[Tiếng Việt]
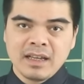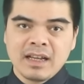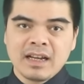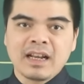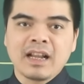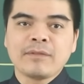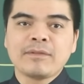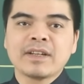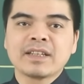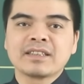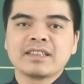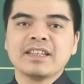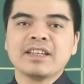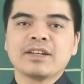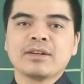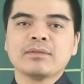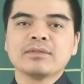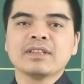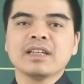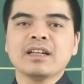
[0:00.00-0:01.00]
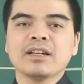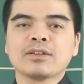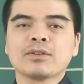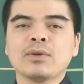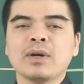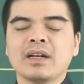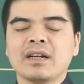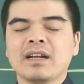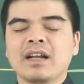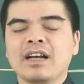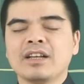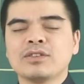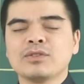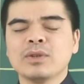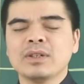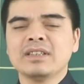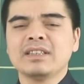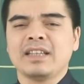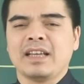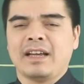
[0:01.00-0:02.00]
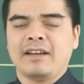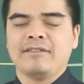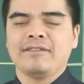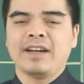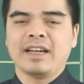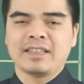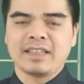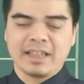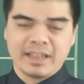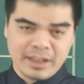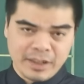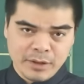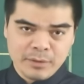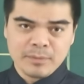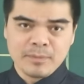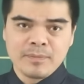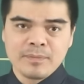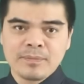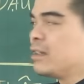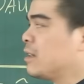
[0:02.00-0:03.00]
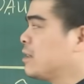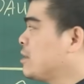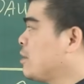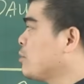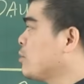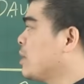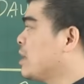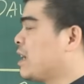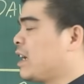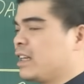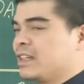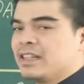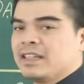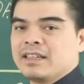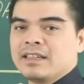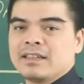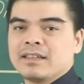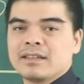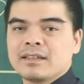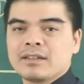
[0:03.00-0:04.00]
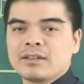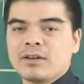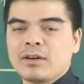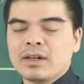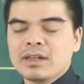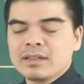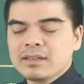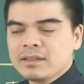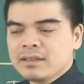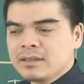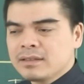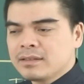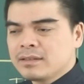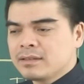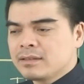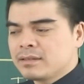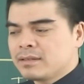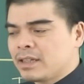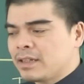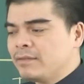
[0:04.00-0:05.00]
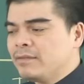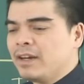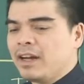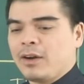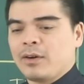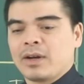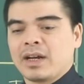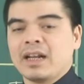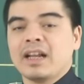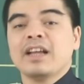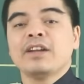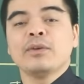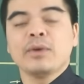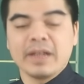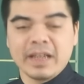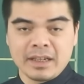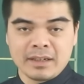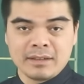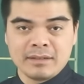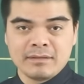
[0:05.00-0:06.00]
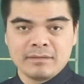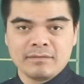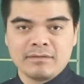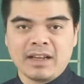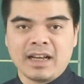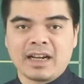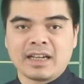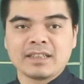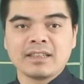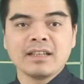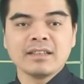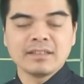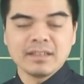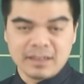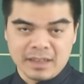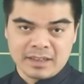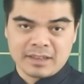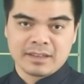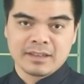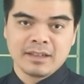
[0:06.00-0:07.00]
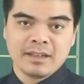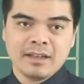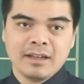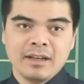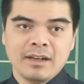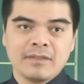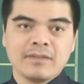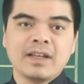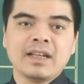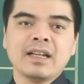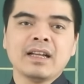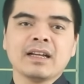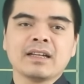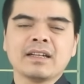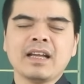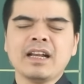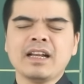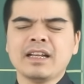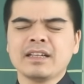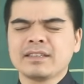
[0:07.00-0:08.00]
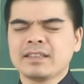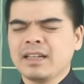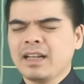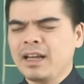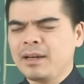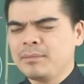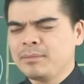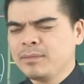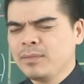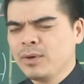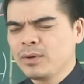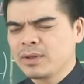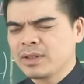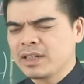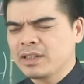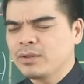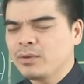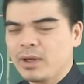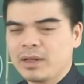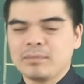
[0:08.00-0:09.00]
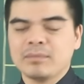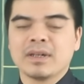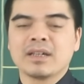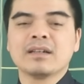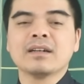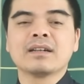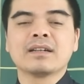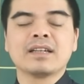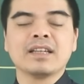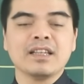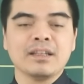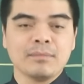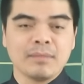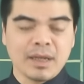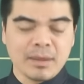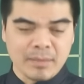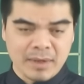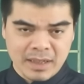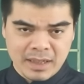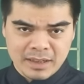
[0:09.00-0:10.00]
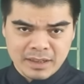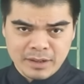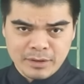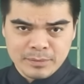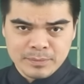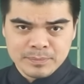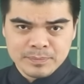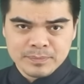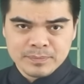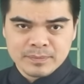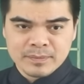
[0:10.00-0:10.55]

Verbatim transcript: làm việc gì cũng sẽ được thuận lợi, suôn sẻ và thành công. Trong tuần này thì có dính vào cái lễ Noel và cái Tết dương lịch, vậy nên là đây là sẽ là một cái tuần mà cực kỳ may mắn hanh thông,